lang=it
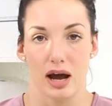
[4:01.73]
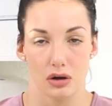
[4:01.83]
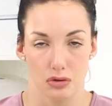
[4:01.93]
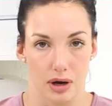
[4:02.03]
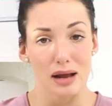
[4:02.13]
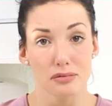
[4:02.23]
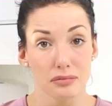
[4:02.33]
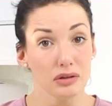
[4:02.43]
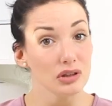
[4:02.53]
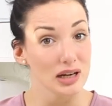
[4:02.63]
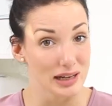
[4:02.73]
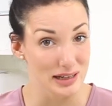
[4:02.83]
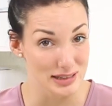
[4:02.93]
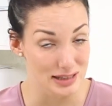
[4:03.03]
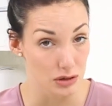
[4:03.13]
Allora, al momento della
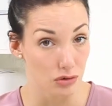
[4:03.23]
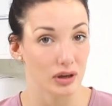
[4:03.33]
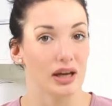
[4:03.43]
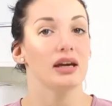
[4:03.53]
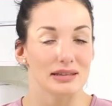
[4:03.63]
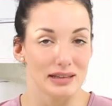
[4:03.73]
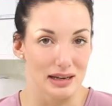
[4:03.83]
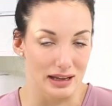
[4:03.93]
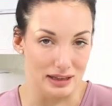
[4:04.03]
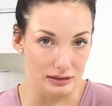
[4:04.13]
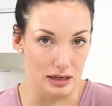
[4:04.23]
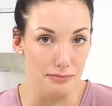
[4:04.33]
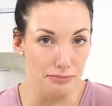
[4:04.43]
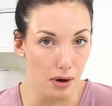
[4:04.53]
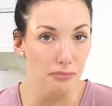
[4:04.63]
creazione della, della
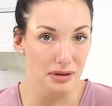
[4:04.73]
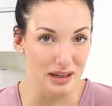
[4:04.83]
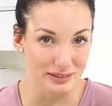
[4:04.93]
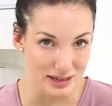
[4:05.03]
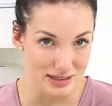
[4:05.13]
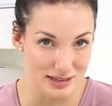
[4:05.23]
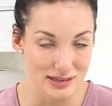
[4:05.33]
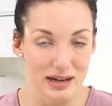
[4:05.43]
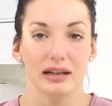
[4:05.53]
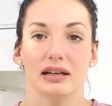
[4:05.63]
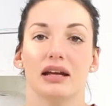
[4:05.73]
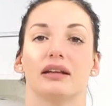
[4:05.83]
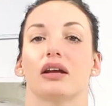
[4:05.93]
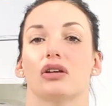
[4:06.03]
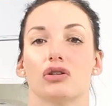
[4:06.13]
propria tessera, il
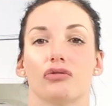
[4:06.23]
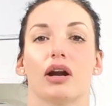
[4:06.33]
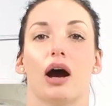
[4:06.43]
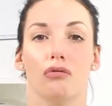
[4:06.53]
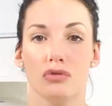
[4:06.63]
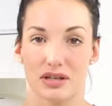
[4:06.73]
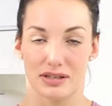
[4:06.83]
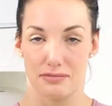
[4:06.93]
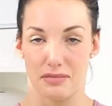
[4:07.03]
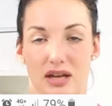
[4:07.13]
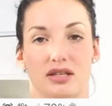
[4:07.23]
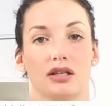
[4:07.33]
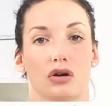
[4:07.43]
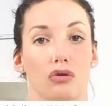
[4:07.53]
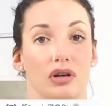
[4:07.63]
cliente riceverà un
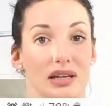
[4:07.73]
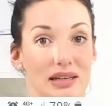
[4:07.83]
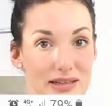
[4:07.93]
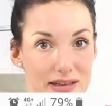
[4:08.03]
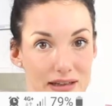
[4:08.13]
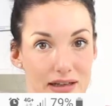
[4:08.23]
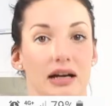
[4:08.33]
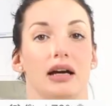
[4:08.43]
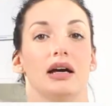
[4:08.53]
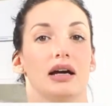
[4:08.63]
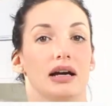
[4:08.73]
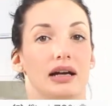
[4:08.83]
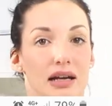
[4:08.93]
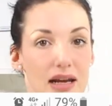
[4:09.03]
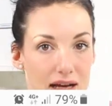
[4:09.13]
sms con il link
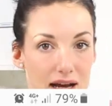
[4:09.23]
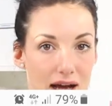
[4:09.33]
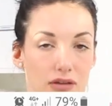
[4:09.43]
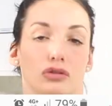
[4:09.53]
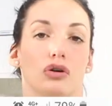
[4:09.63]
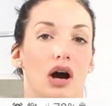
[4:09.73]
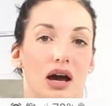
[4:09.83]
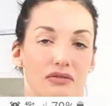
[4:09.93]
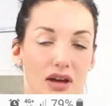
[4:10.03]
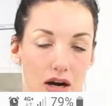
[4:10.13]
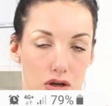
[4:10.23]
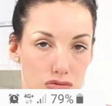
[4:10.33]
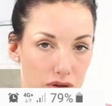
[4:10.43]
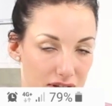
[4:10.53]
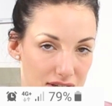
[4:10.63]
cliccando arriverà la
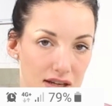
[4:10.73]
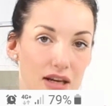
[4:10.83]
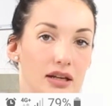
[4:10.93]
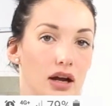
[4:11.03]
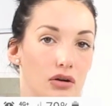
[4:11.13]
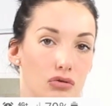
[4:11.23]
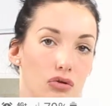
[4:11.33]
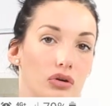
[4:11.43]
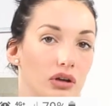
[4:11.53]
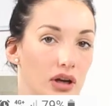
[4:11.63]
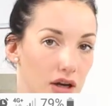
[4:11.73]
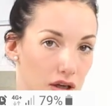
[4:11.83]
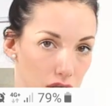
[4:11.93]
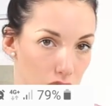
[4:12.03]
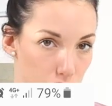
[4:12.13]
sua tesserina con
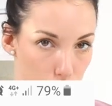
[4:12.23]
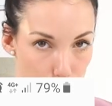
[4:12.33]
il suo